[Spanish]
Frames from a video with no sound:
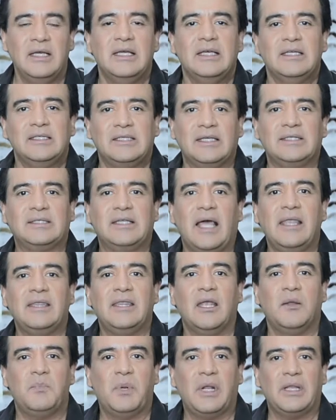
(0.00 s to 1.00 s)
se está
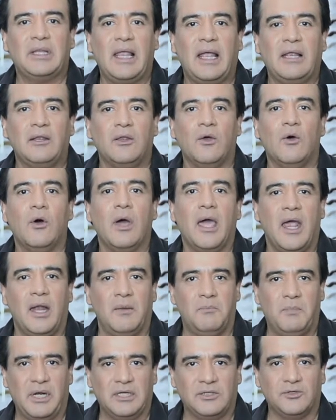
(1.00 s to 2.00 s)
interpretando el
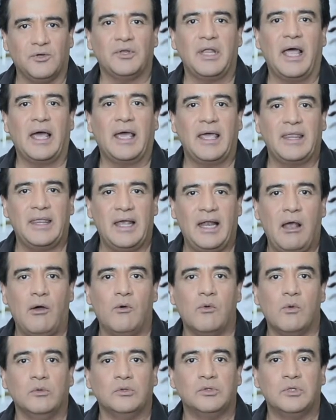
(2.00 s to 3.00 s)
personaje del
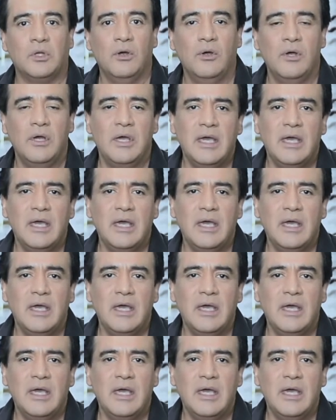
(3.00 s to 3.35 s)
Augusto